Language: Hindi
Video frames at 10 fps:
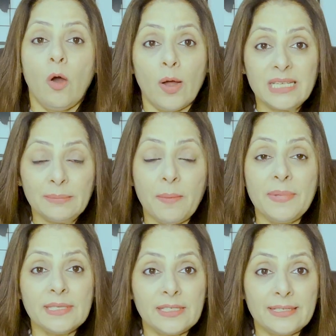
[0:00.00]
और जब हम
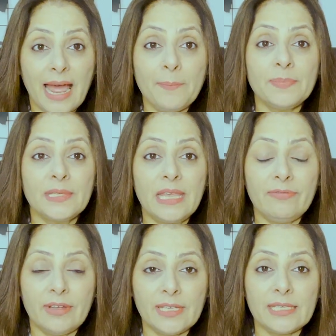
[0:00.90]
इन ट्रैप्स की
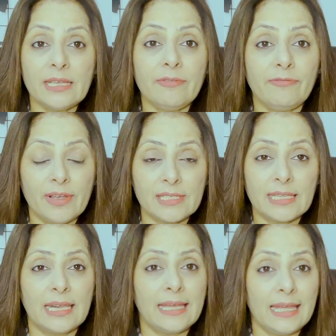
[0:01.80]
वजह से फंस
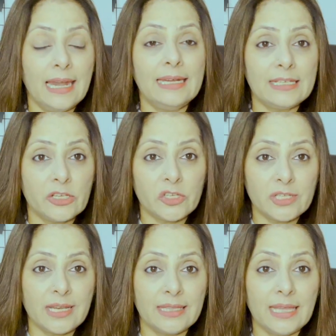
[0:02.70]
कर गलत
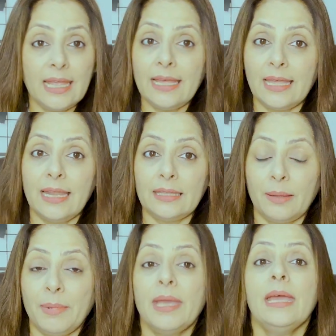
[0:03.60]
डिसीजन लेते हैं गलत
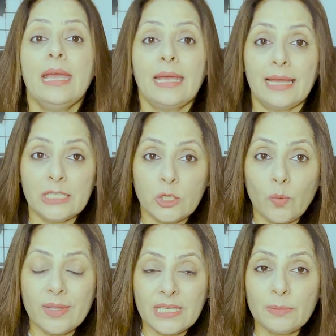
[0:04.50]
हमें
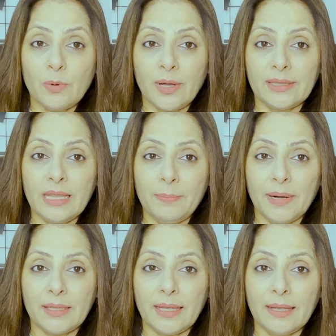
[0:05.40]
कंसिक्वेंसेस भुगतने
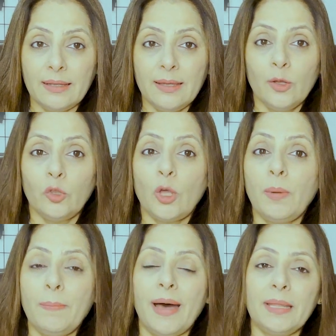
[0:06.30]
पड़ते हैं तो
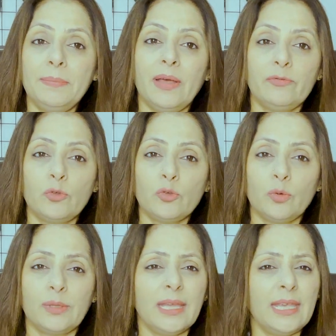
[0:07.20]
हमें बाद में अफसोस
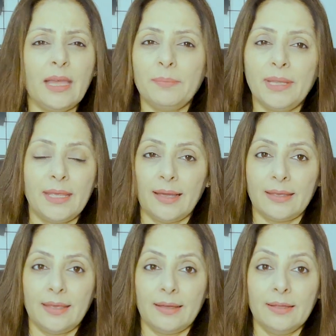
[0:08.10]
होता है कि हमने क्या
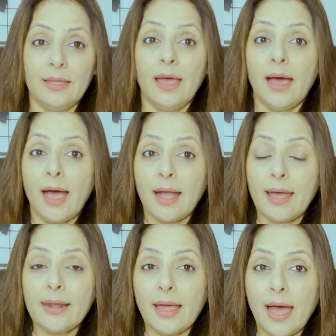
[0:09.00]
किया
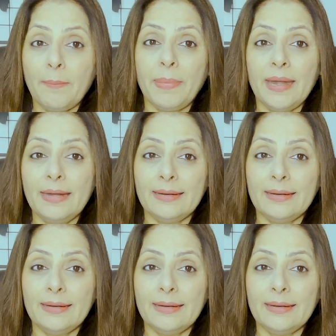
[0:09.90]
अगर आप इन